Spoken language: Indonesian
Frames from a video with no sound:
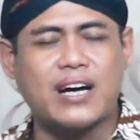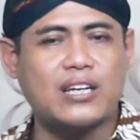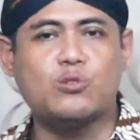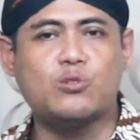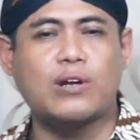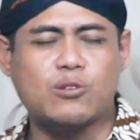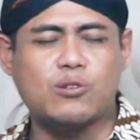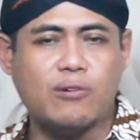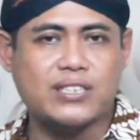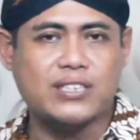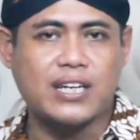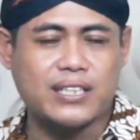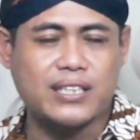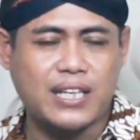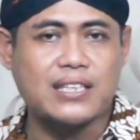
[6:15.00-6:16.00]
dengan surat
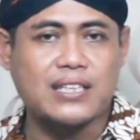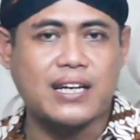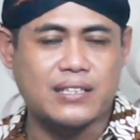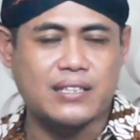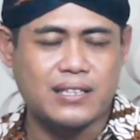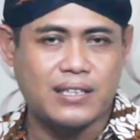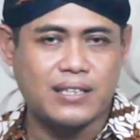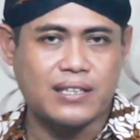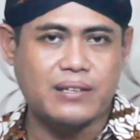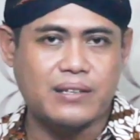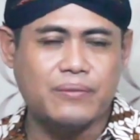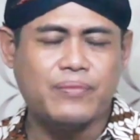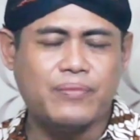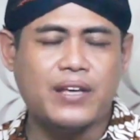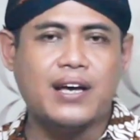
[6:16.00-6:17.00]
kuasa kita
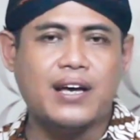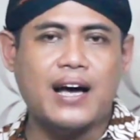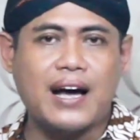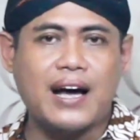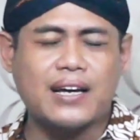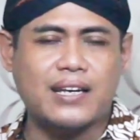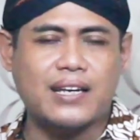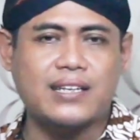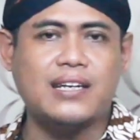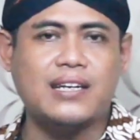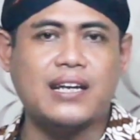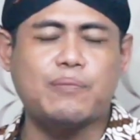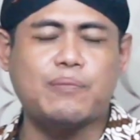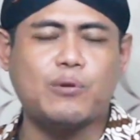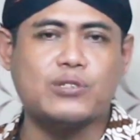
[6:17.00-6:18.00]
tadi, akhirnya
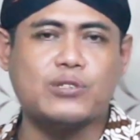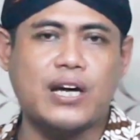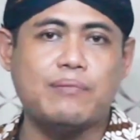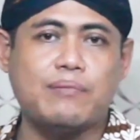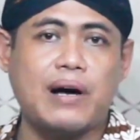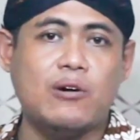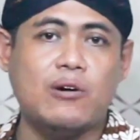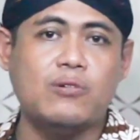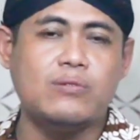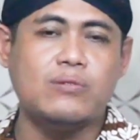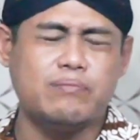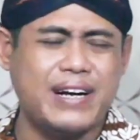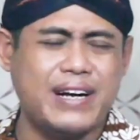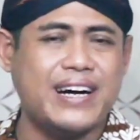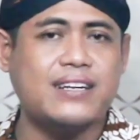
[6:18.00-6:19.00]
dari perusahaan
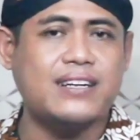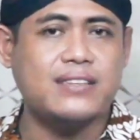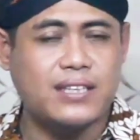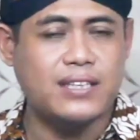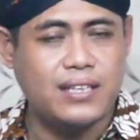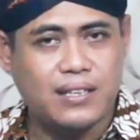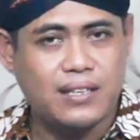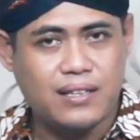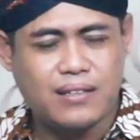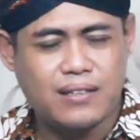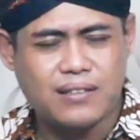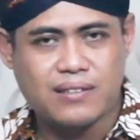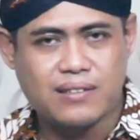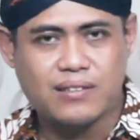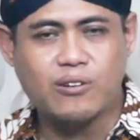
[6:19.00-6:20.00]
mau mengerti
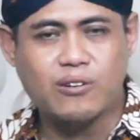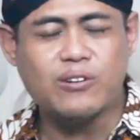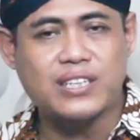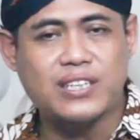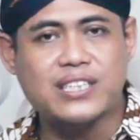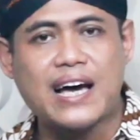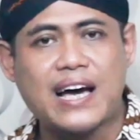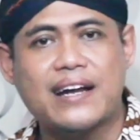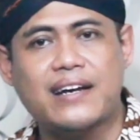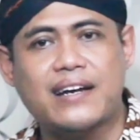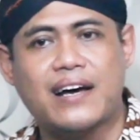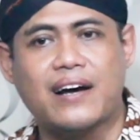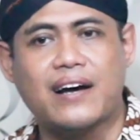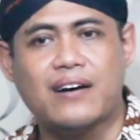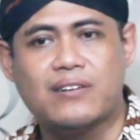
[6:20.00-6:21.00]
kondisi
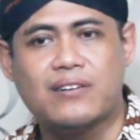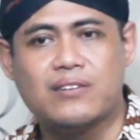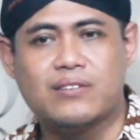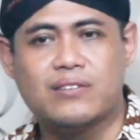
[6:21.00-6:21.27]
Anda.